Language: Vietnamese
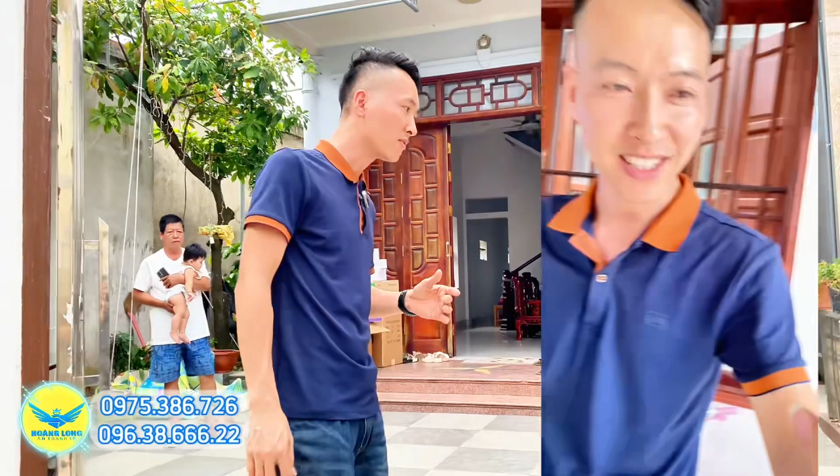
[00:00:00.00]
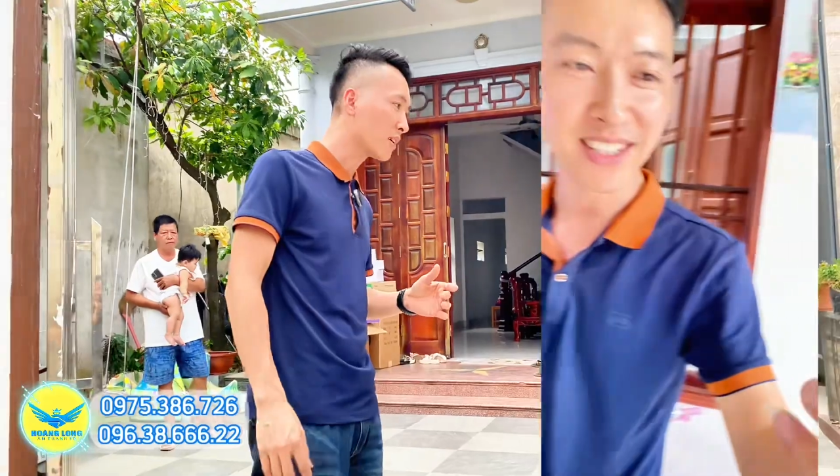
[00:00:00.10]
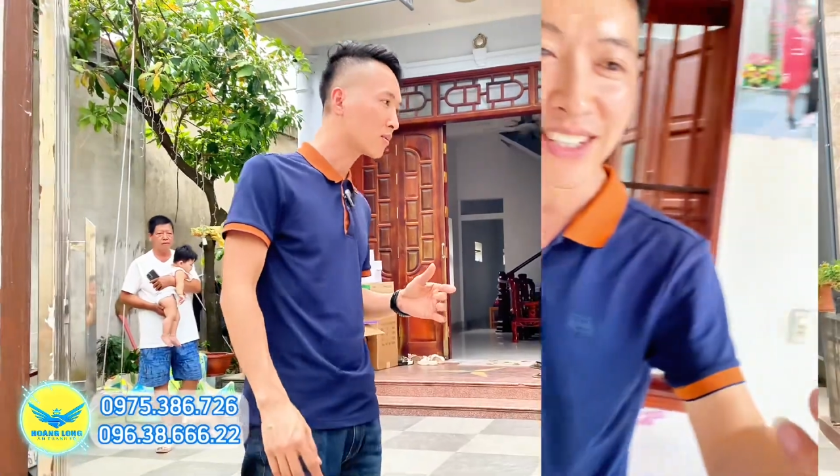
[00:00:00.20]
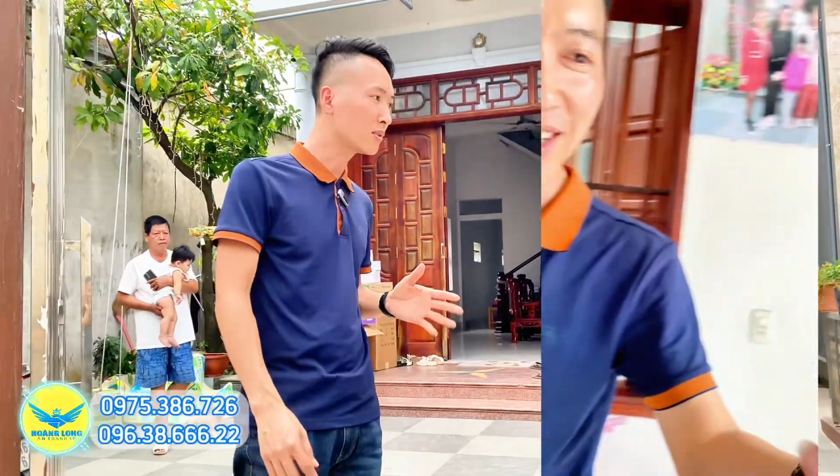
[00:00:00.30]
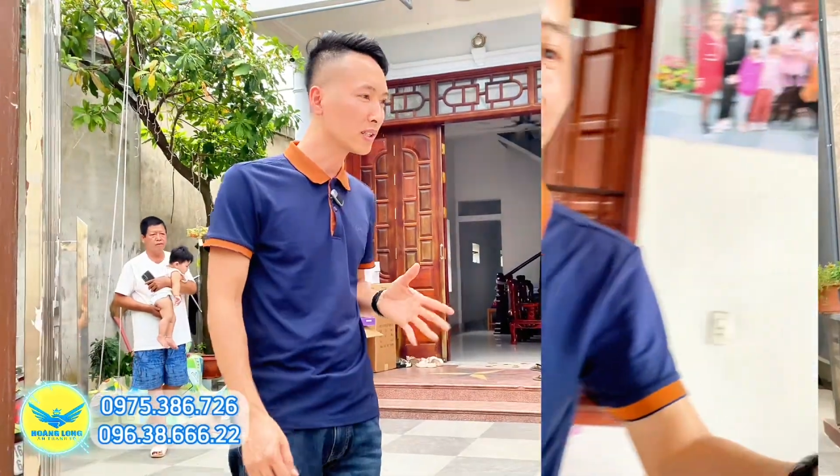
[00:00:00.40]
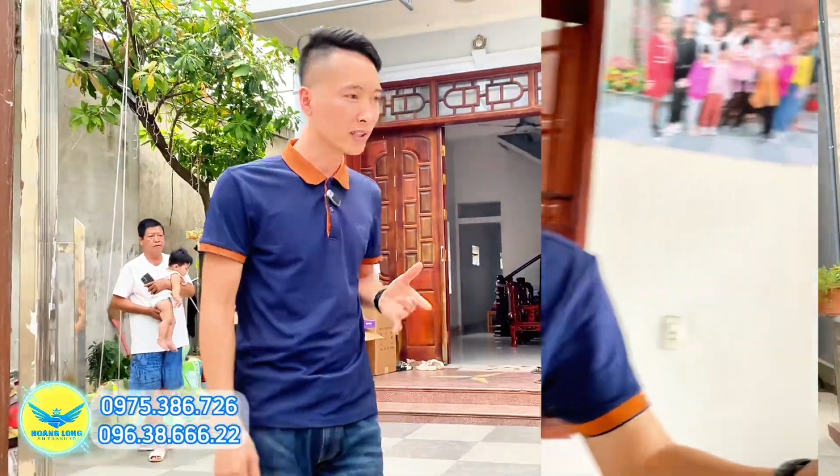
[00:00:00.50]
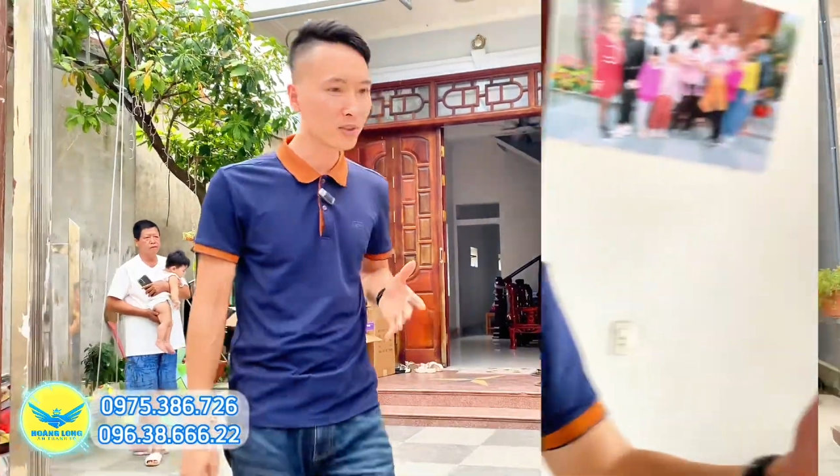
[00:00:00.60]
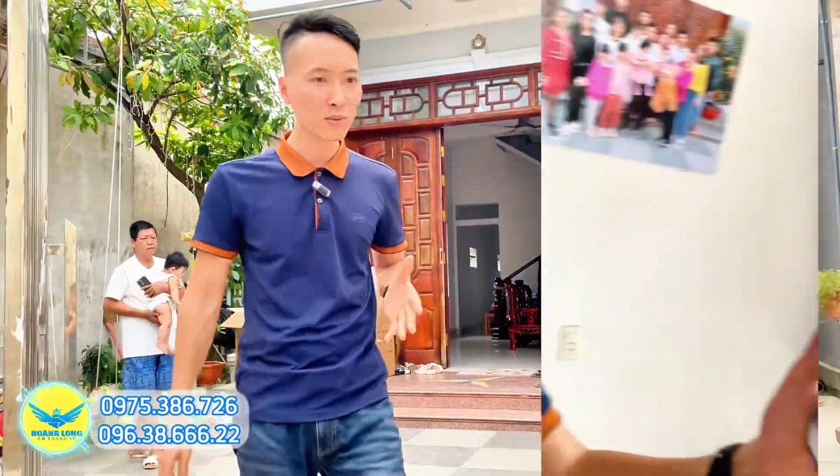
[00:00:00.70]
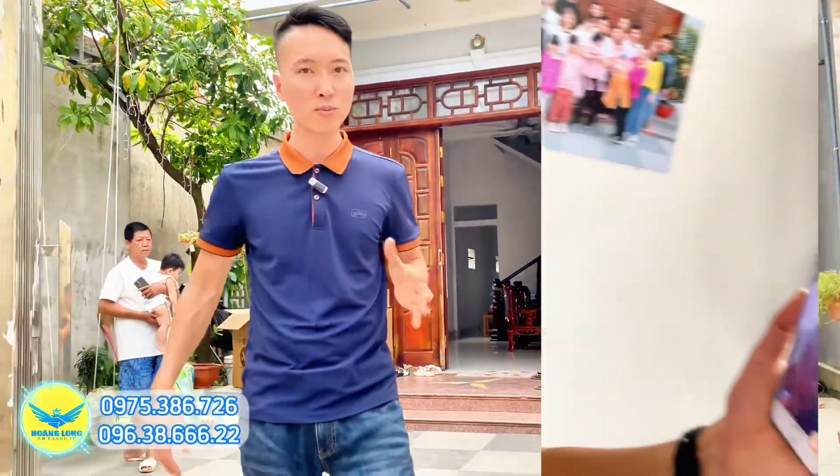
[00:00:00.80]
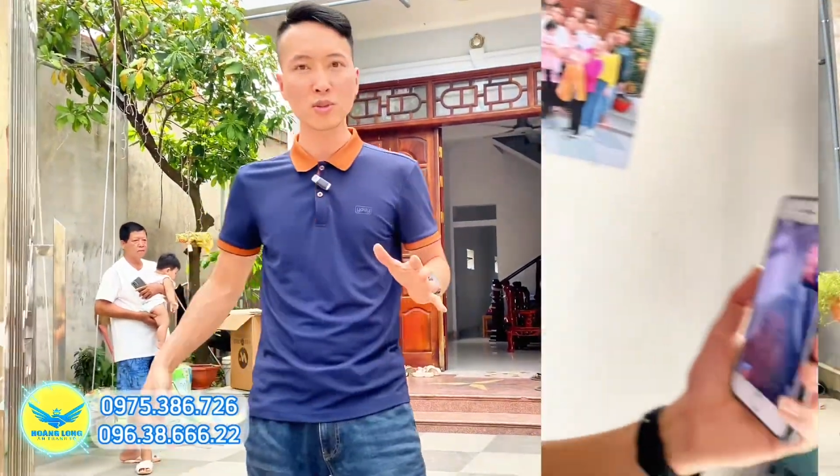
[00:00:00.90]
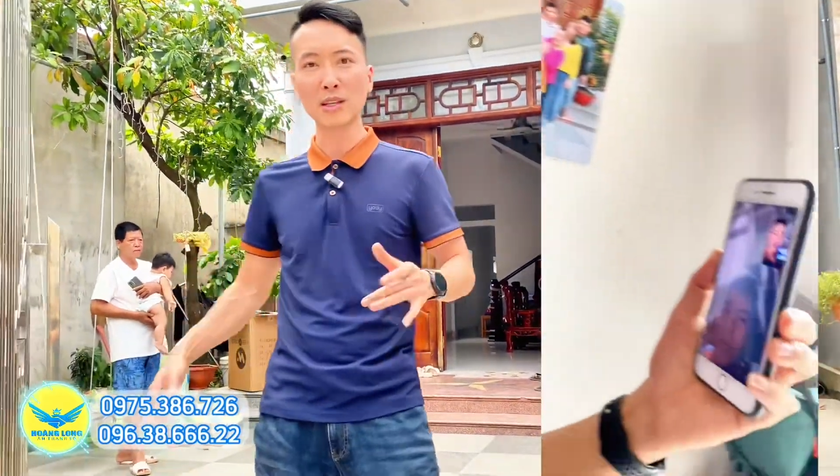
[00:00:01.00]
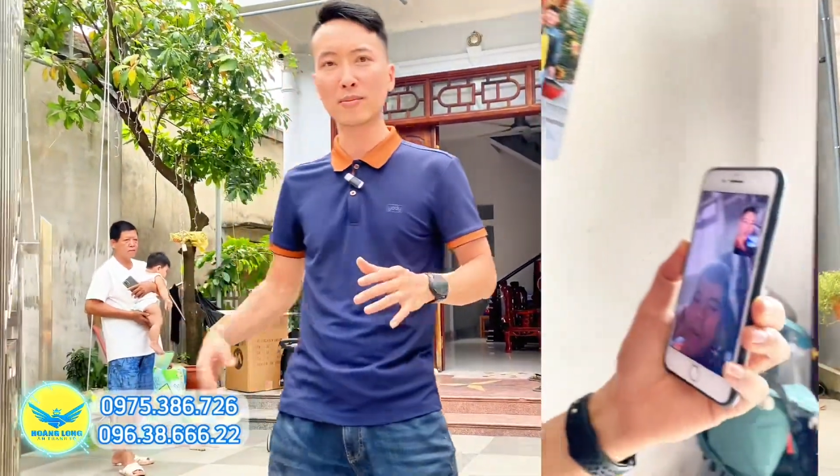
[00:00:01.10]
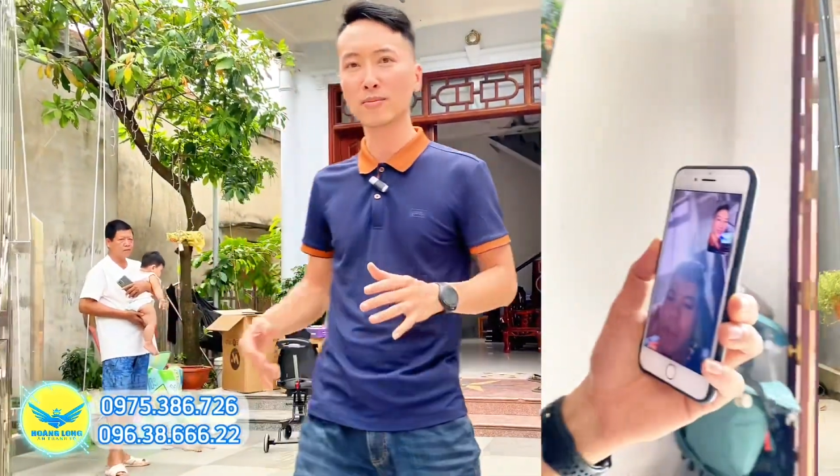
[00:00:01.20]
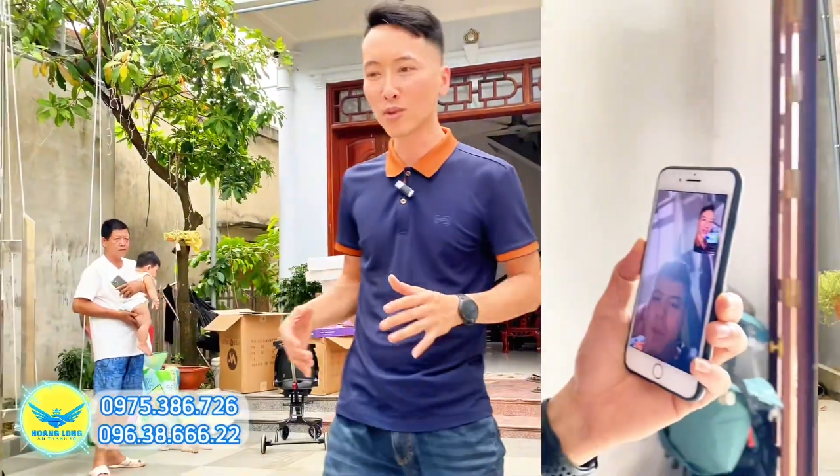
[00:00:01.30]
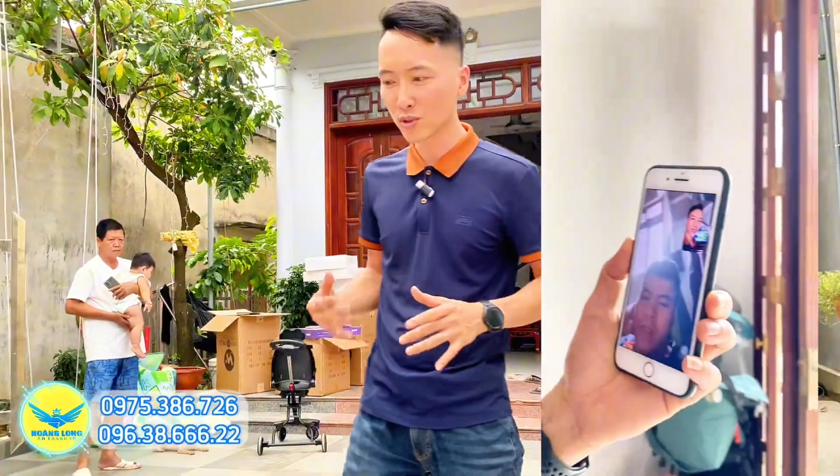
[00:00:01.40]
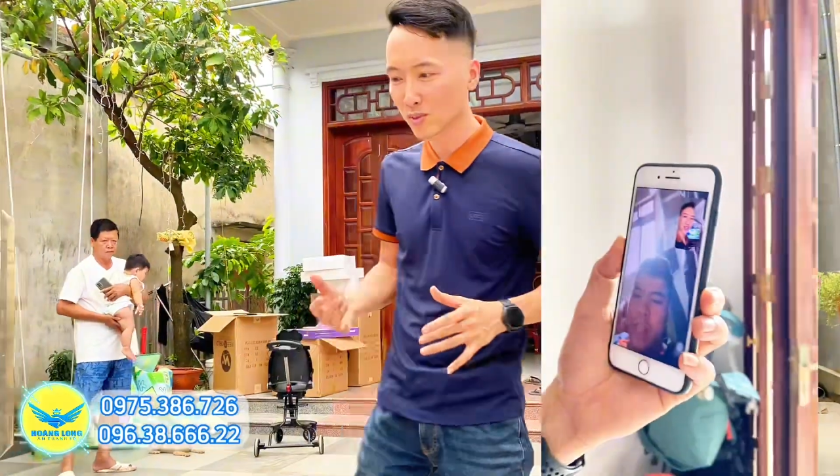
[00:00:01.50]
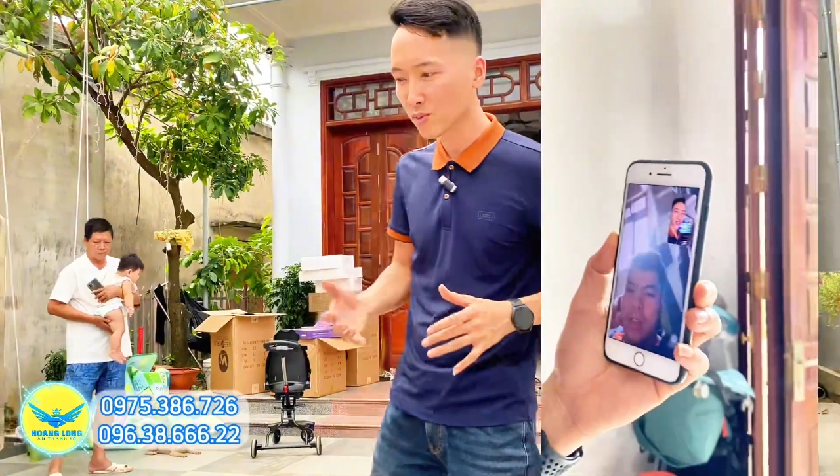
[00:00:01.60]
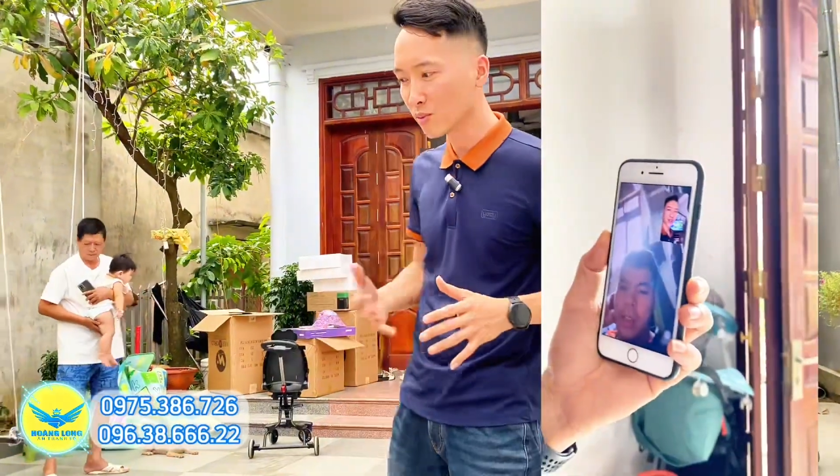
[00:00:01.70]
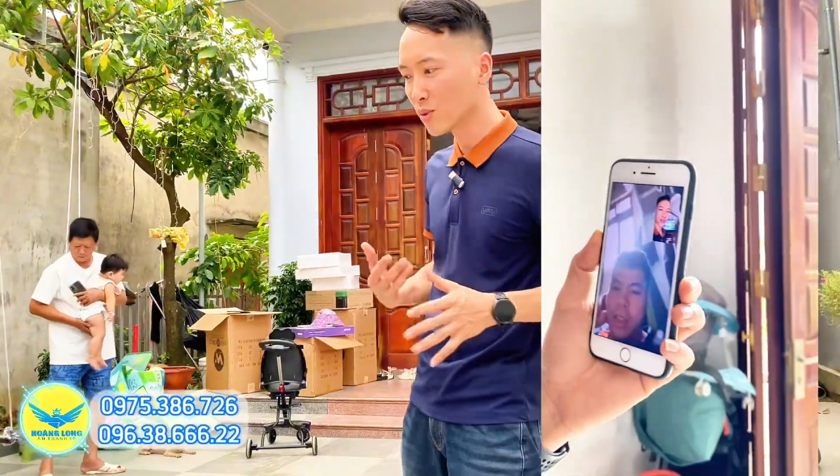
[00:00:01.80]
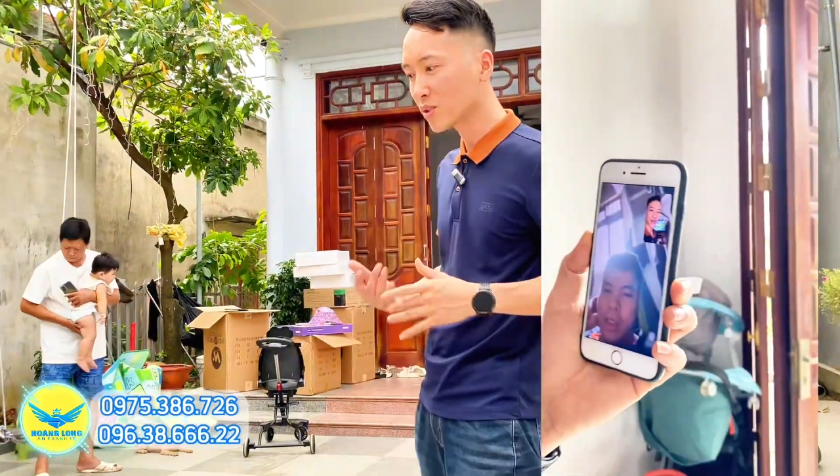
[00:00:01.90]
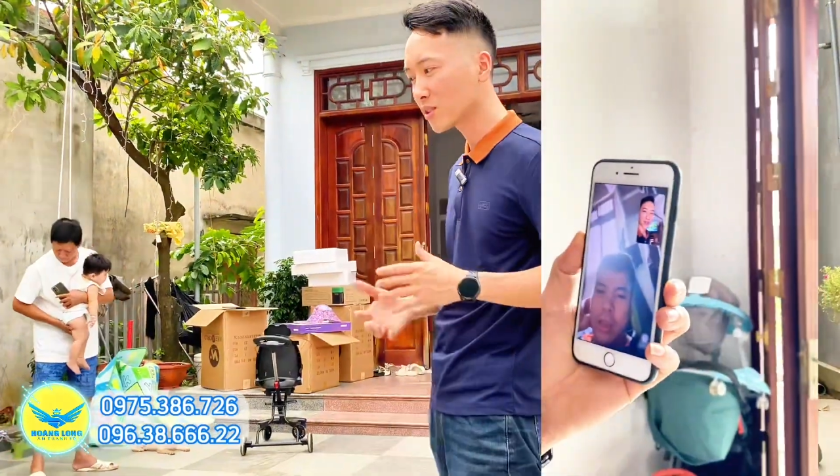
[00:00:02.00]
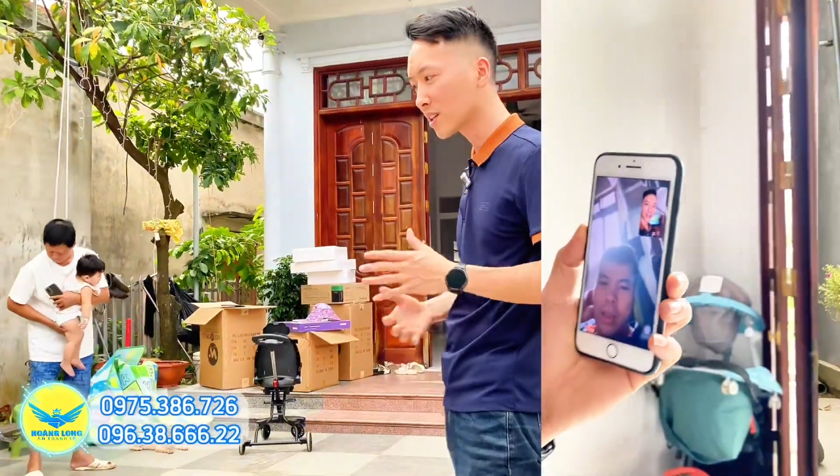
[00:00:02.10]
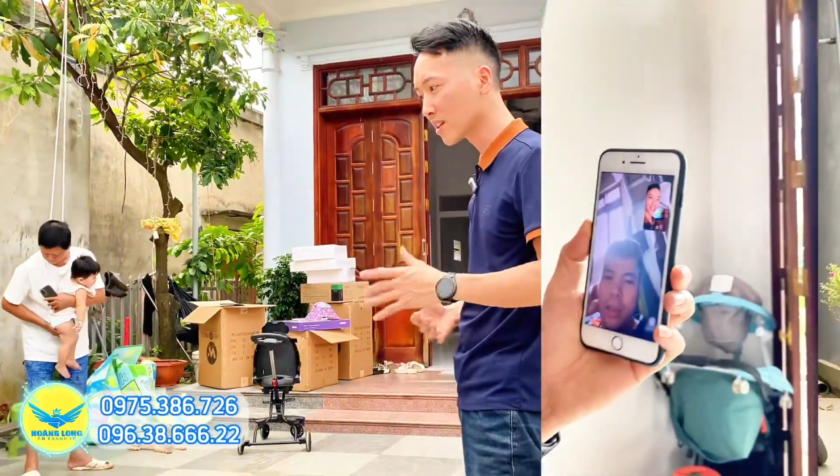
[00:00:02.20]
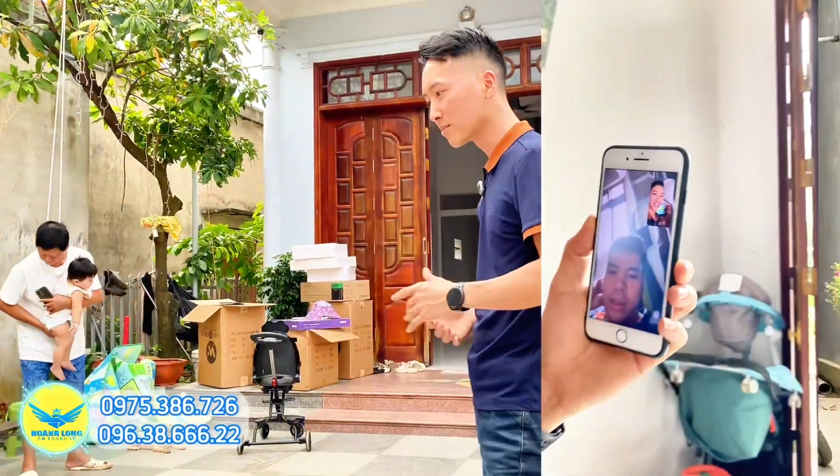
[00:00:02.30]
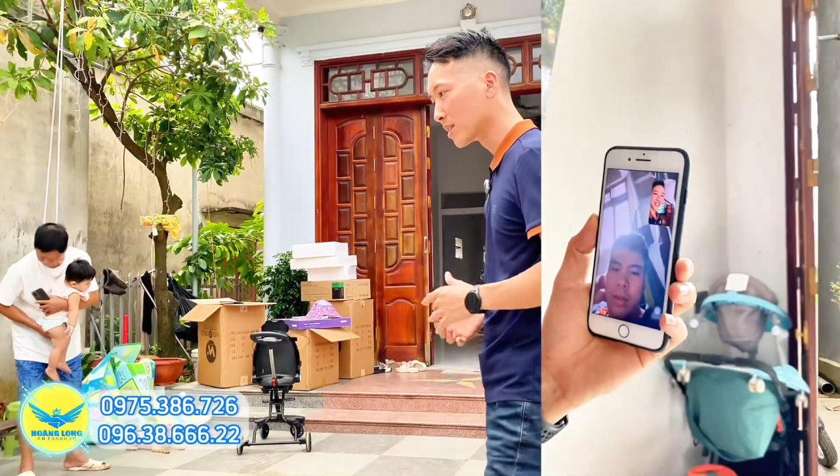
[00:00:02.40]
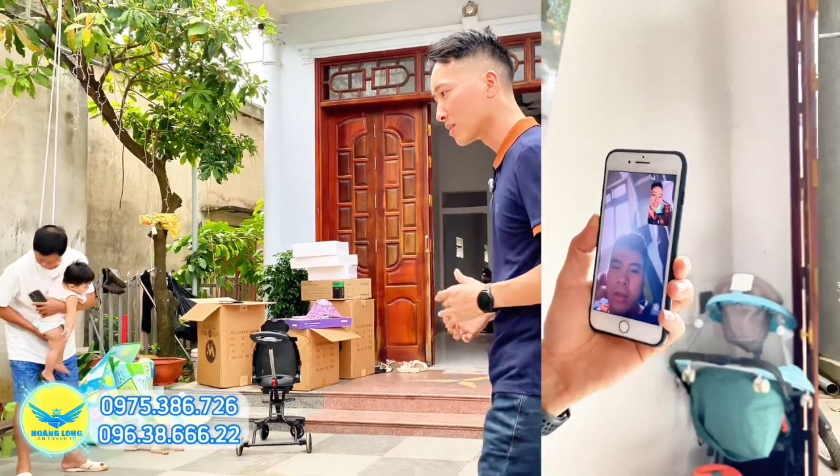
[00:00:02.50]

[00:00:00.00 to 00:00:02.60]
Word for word: và cũng nghiên cứu mua ra mua cho muốn mua cho gia đình